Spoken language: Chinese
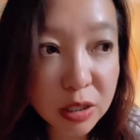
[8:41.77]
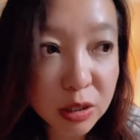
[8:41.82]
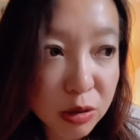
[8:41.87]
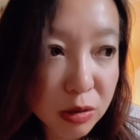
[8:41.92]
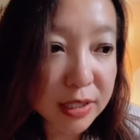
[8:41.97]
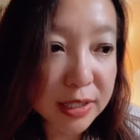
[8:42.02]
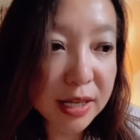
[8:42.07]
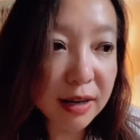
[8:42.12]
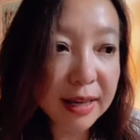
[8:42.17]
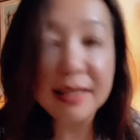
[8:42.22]
就
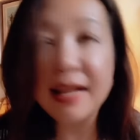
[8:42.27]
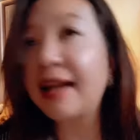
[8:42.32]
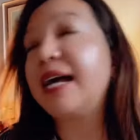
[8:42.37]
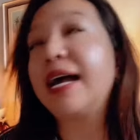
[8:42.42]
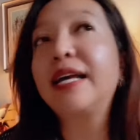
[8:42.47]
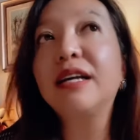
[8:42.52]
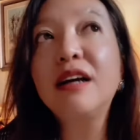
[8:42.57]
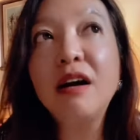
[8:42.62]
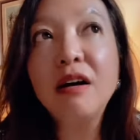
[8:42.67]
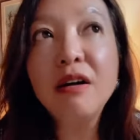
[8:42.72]
是想给大家
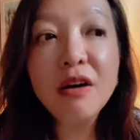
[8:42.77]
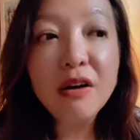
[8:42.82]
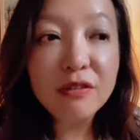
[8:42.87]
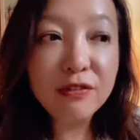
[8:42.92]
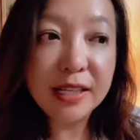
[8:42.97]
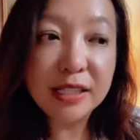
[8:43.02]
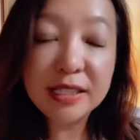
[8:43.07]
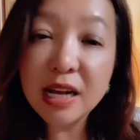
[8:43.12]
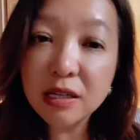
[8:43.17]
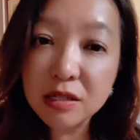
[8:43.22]
一个
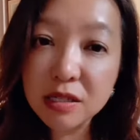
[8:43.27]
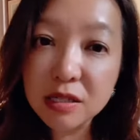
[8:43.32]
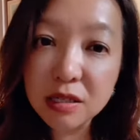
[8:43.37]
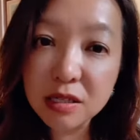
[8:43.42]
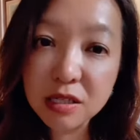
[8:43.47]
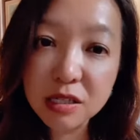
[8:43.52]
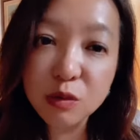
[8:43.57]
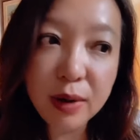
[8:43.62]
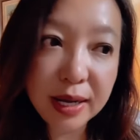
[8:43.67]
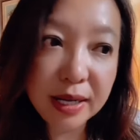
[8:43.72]
反向思
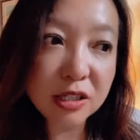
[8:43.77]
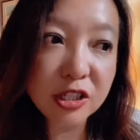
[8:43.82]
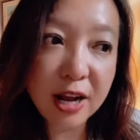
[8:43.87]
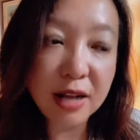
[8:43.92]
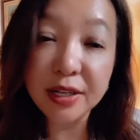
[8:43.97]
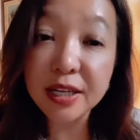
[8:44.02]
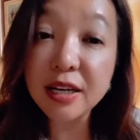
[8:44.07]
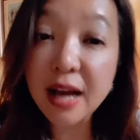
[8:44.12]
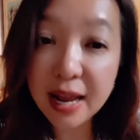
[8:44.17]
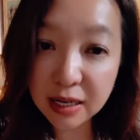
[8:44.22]
思维的这样
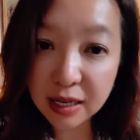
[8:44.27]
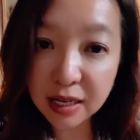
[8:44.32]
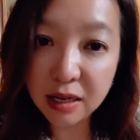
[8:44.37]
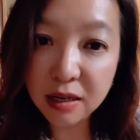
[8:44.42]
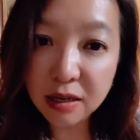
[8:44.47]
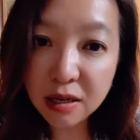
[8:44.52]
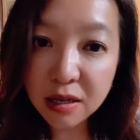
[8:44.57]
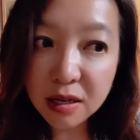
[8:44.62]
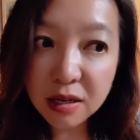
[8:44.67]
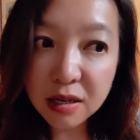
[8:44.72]
的一个案例
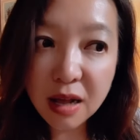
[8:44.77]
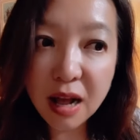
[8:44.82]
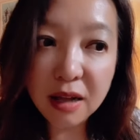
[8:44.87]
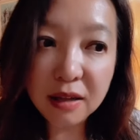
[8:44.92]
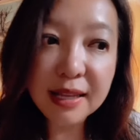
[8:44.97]
啊。